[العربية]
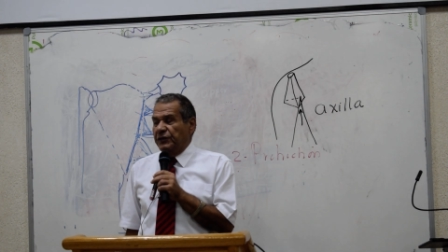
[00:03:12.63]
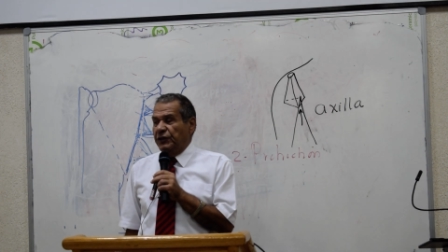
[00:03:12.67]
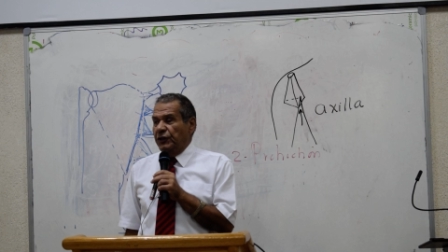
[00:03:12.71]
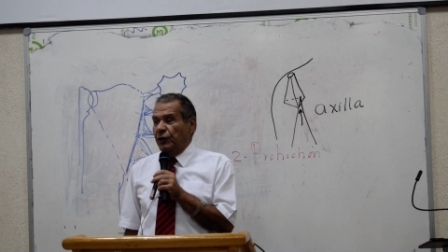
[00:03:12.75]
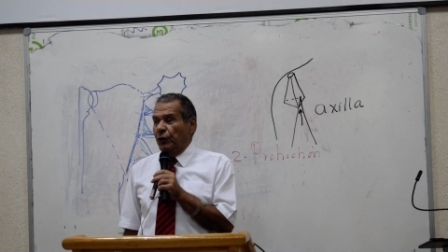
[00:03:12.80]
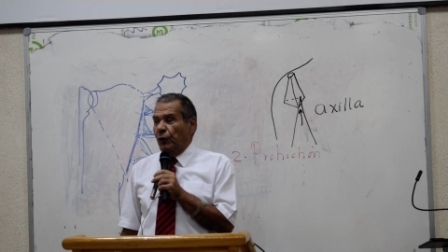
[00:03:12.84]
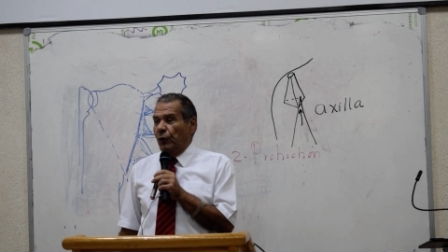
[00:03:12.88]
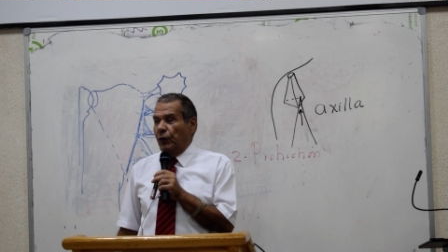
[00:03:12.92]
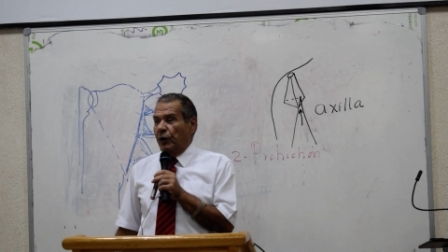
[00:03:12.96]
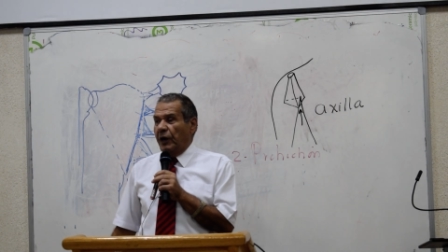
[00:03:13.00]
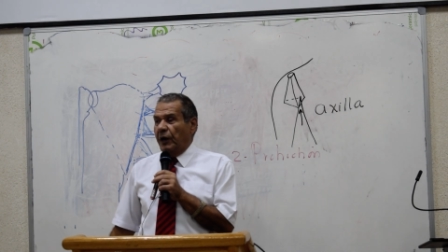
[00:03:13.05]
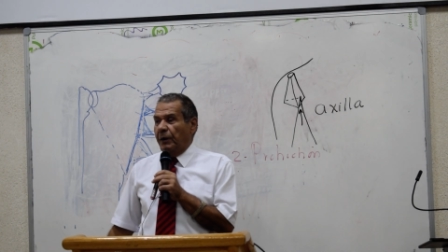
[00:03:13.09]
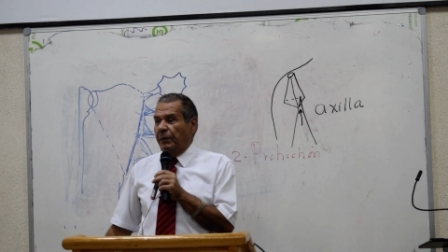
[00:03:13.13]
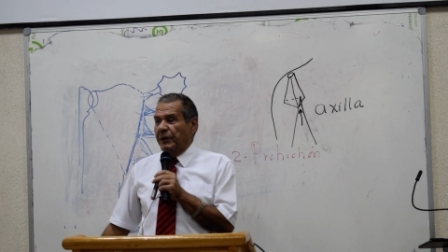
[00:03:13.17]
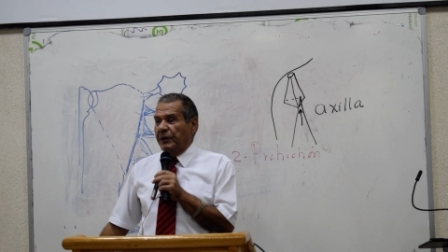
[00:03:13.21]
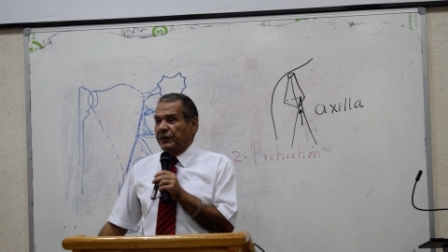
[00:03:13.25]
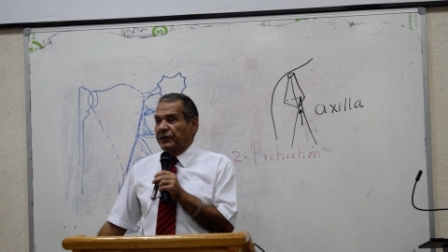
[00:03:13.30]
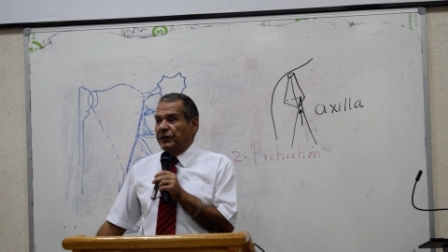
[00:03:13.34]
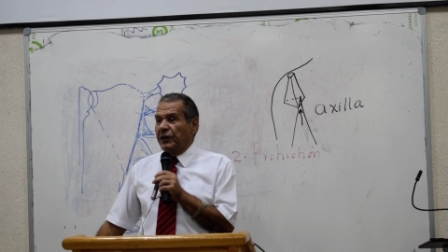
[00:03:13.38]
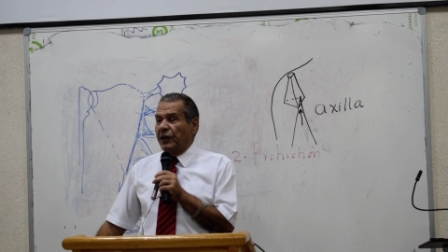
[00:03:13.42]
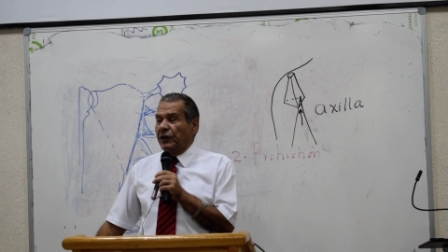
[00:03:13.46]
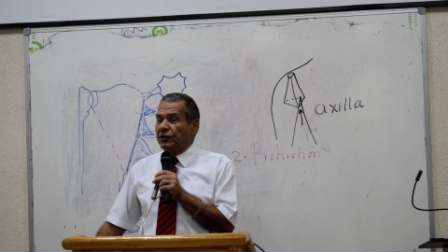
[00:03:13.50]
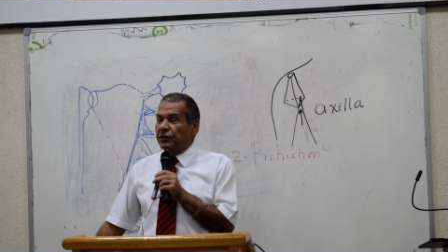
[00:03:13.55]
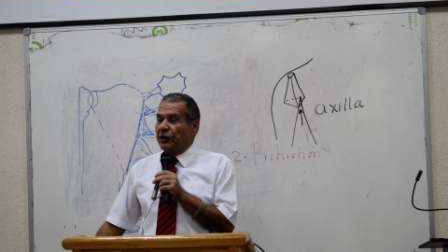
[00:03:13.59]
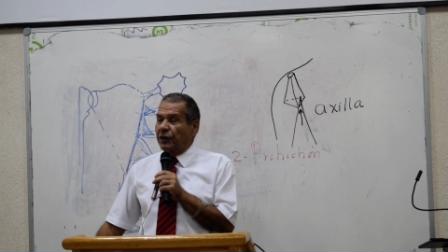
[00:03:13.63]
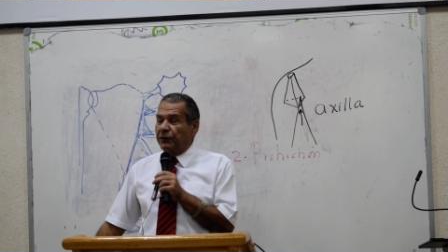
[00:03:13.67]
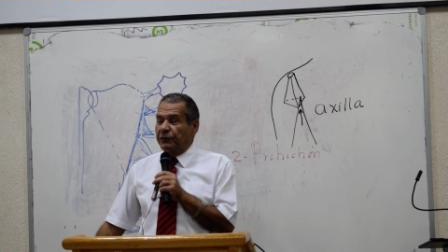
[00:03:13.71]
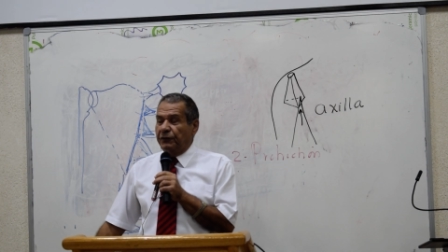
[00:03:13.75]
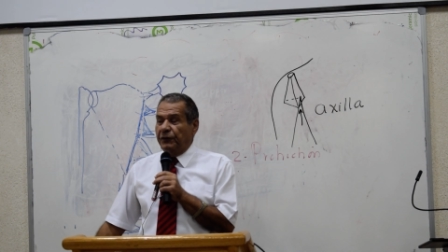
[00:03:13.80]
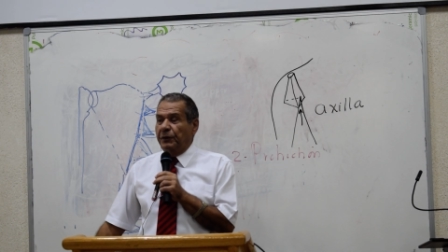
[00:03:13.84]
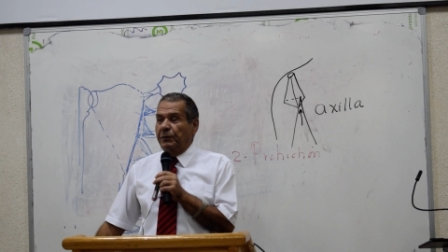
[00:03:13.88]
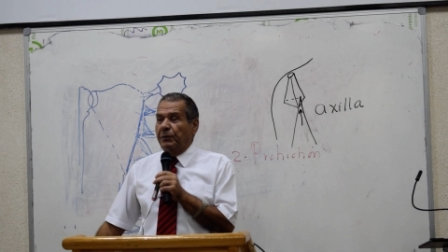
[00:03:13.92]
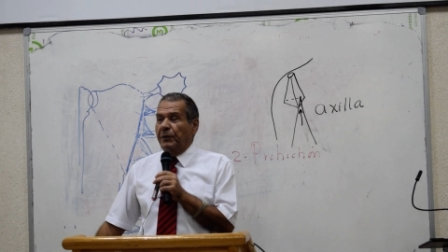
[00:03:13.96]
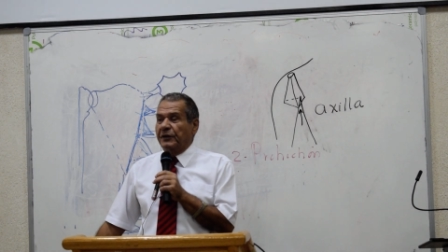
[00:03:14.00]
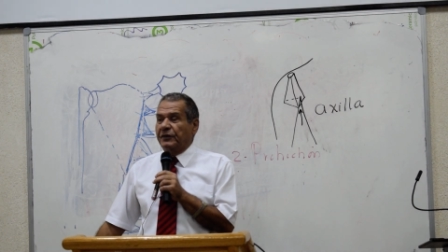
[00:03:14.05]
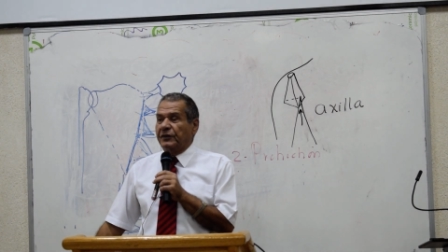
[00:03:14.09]
0 ل 15
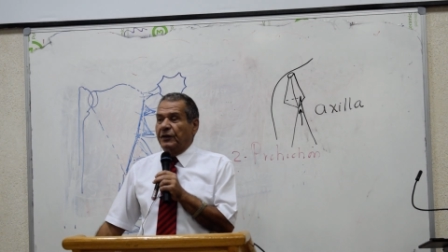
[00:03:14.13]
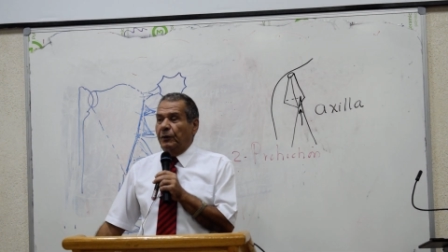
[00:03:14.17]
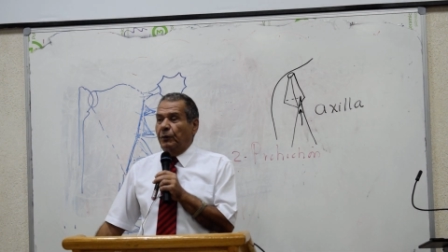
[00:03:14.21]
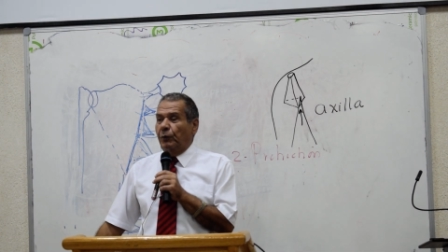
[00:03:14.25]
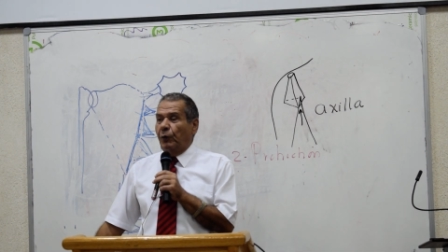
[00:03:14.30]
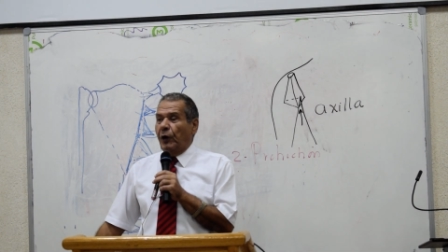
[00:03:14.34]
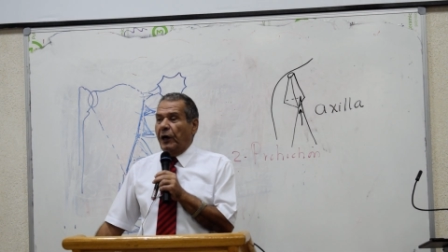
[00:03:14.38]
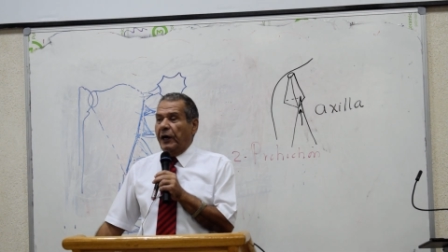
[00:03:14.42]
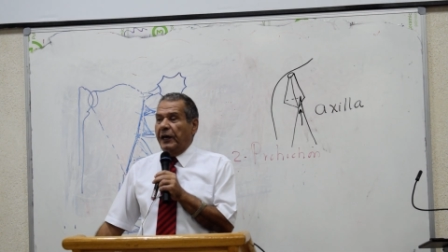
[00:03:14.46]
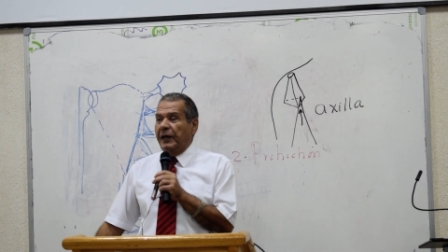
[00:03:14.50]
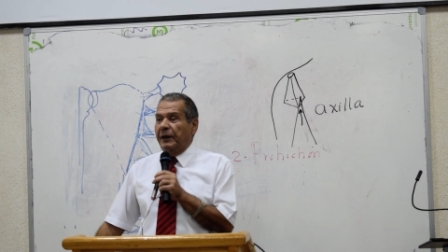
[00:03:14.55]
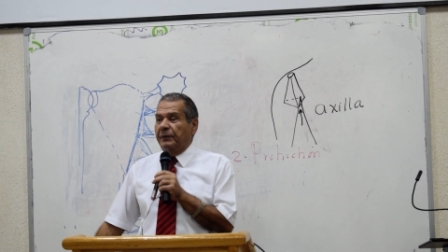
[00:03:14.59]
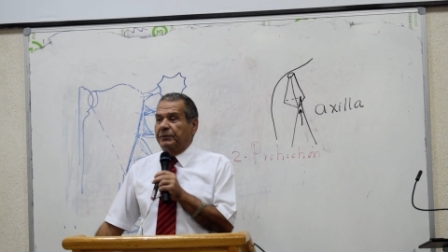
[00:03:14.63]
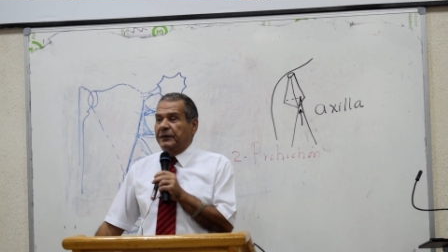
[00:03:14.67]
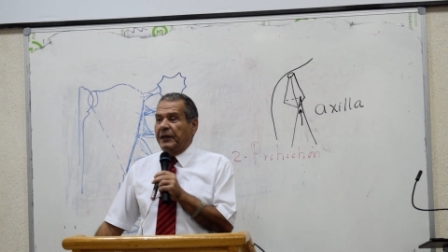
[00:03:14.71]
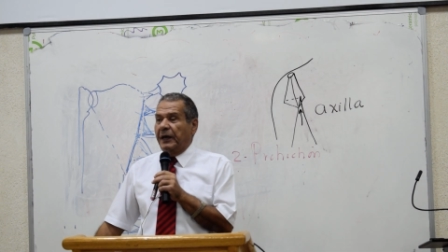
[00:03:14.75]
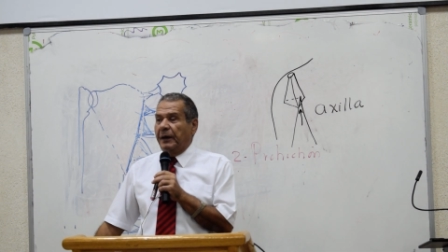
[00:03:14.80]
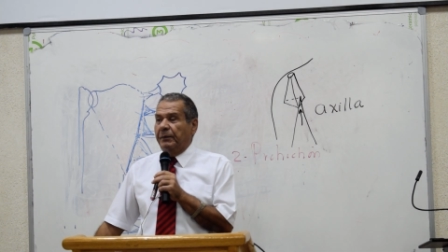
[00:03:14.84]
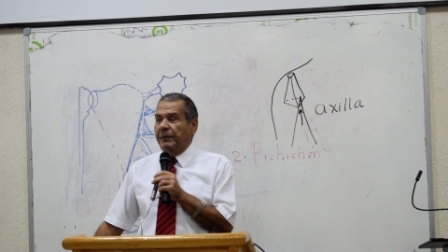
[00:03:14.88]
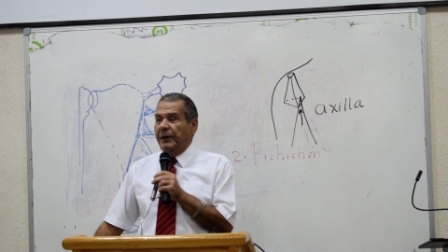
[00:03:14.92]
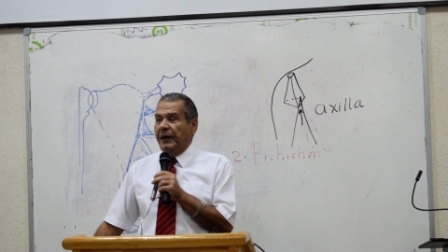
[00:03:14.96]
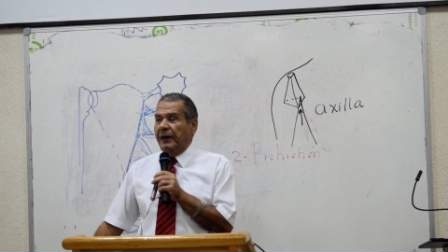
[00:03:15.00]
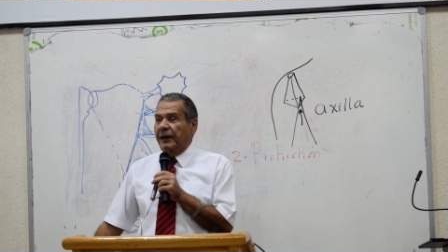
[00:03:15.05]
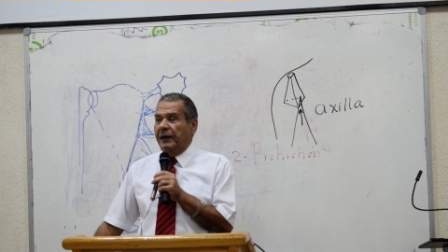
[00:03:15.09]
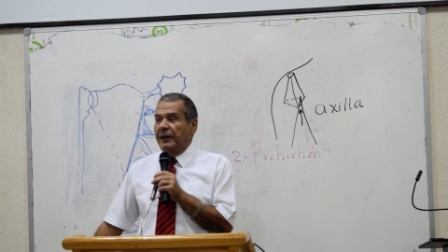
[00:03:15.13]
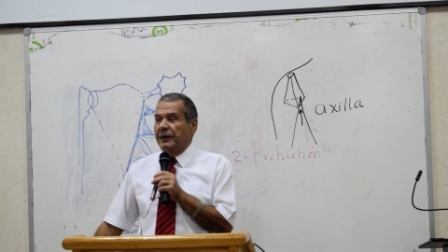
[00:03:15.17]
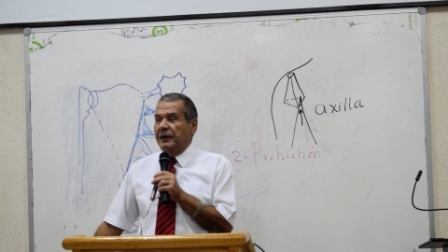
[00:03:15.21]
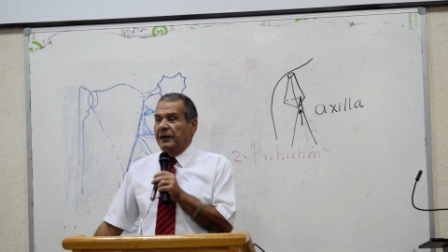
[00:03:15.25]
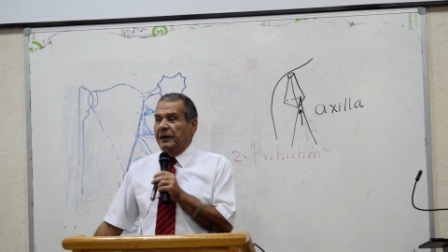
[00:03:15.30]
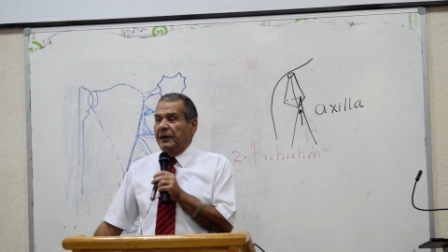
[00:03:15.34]
في مصل معينه بتعملها